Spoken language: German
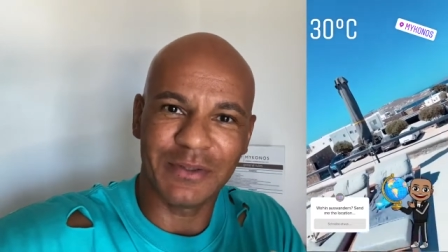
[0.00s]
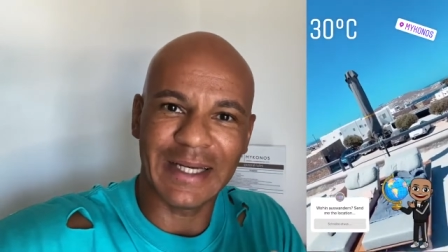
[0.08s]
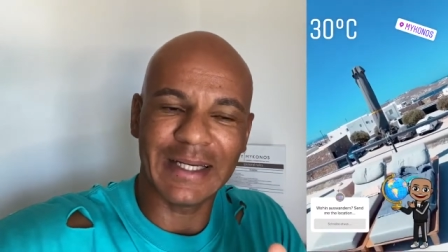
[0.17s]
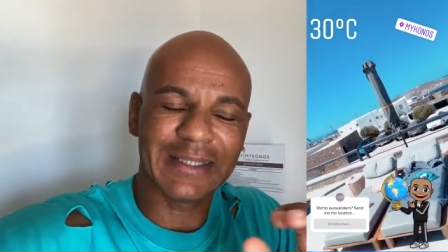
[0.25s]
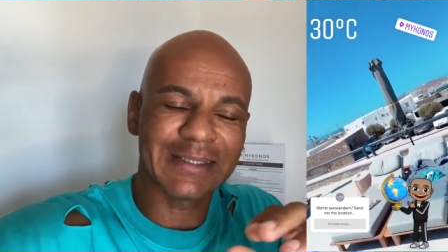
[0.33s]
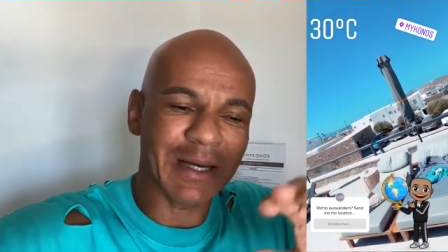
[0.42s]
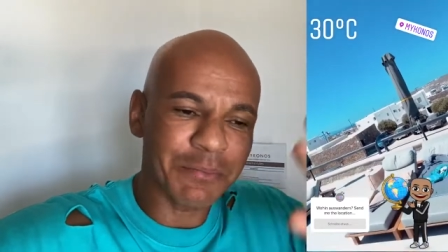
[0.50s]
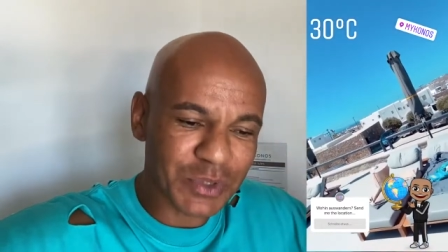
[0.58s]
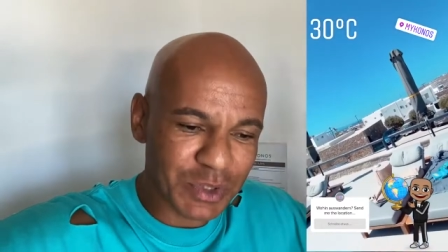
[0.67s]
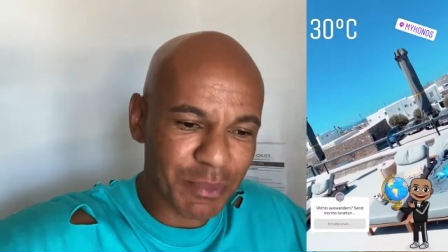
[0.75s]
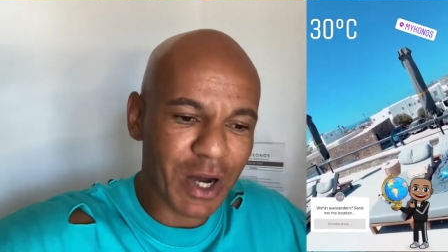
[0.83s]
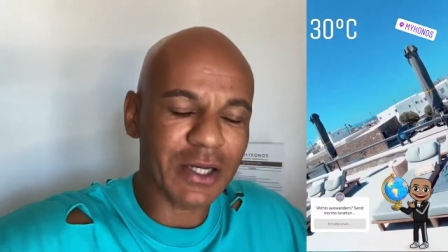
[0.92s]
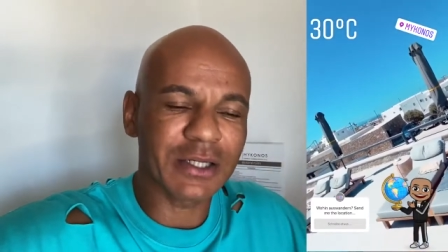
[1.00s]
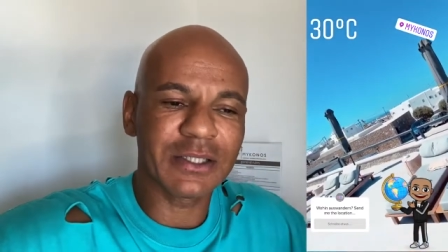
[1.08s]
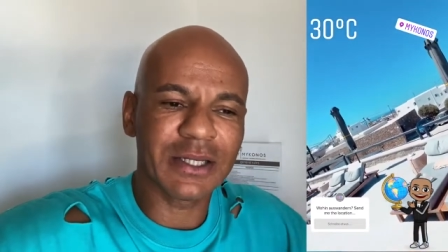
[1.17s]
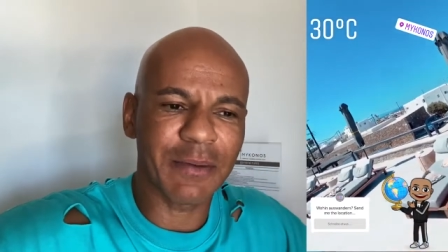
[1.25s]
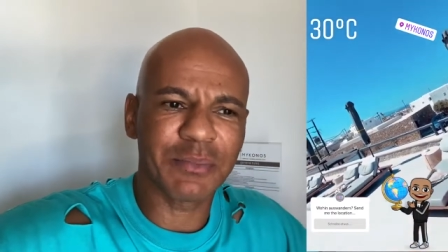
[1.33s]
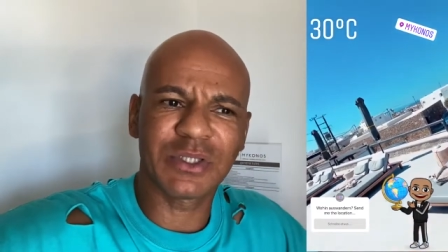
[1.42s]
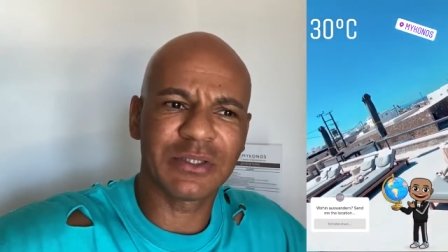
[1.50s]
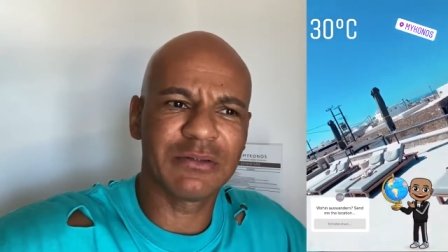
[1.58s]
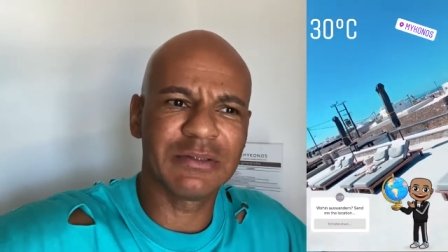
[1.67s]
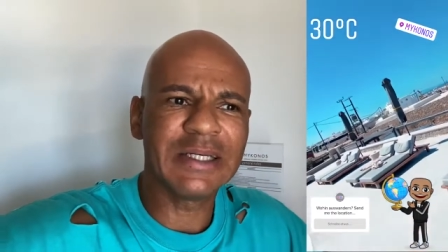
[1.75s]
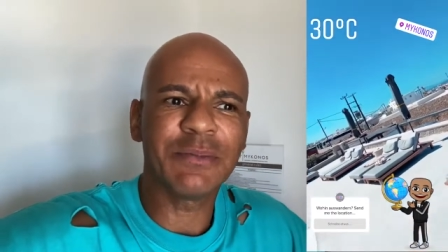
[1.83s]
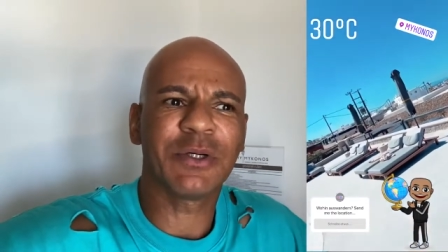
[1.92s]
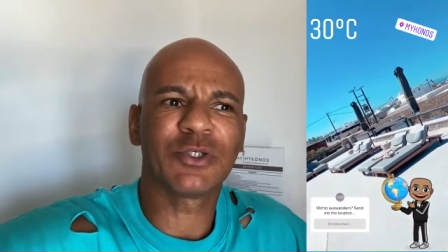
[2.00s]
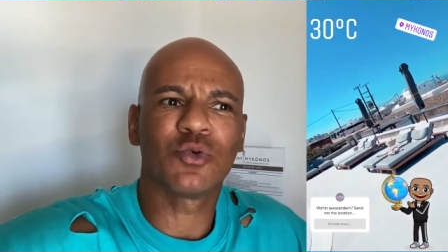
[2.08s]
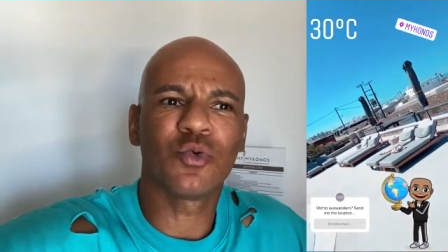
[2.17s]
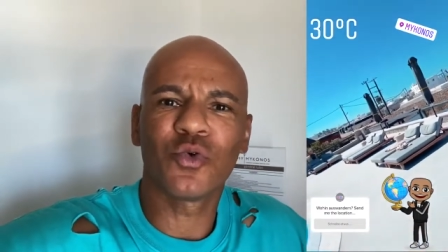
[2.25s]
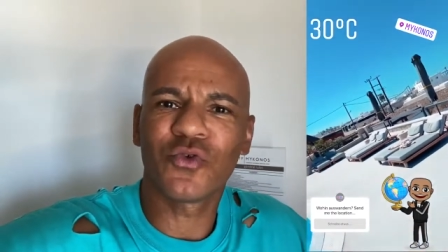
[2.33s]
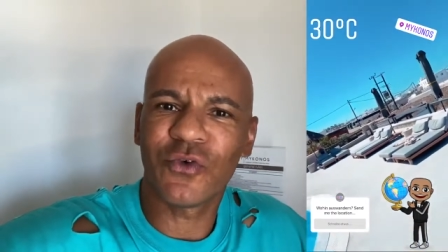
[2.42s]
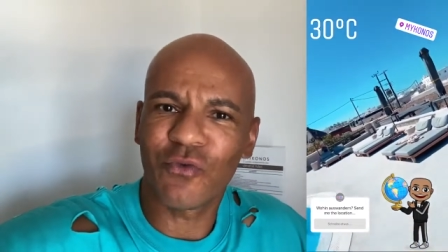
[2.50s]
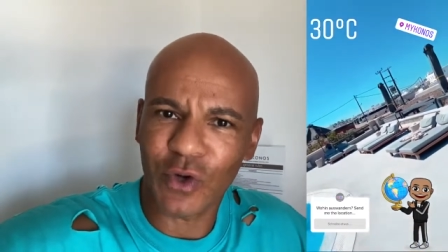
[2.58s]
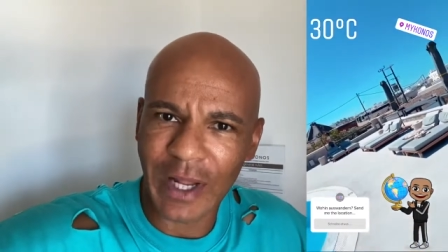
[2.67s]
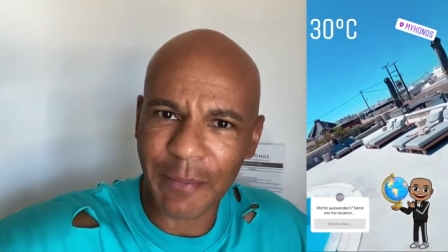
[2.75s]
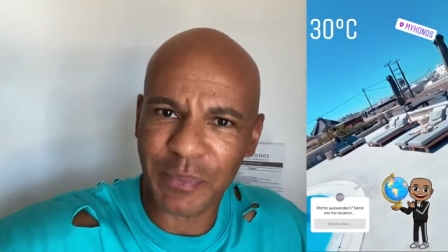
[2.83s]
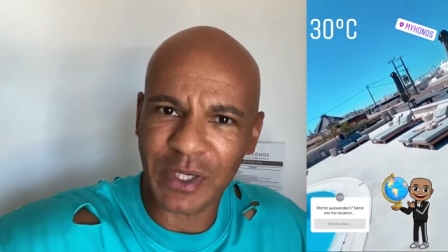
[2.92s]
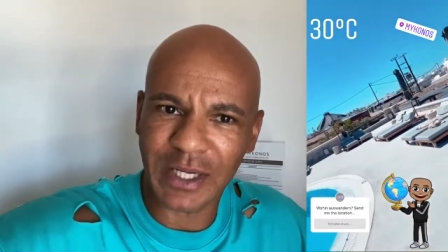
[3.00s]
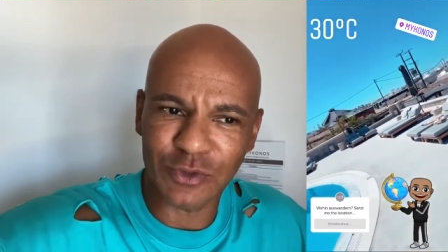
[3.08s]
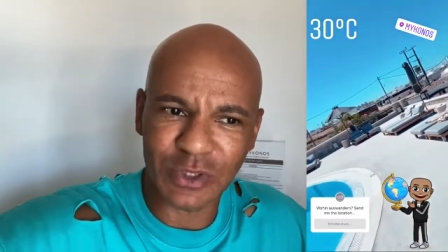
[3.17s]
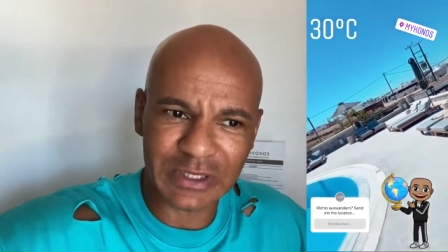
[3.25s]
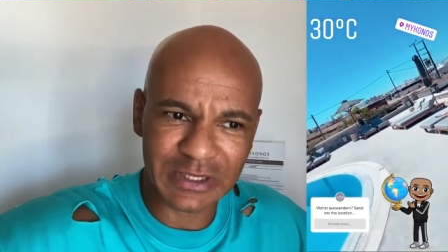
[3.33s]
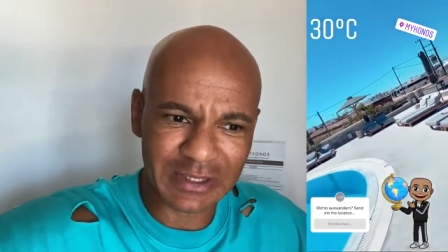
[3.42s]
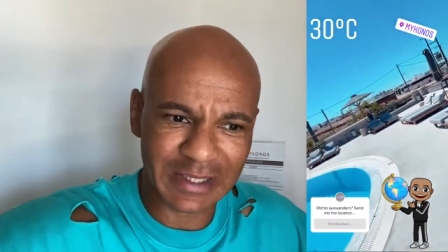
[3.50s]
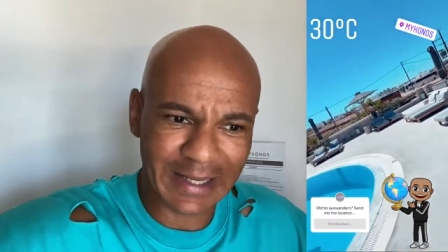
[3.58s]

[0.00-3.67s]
der gesamte Market Cap ist nicht mal so groß wie von Apple, also es ist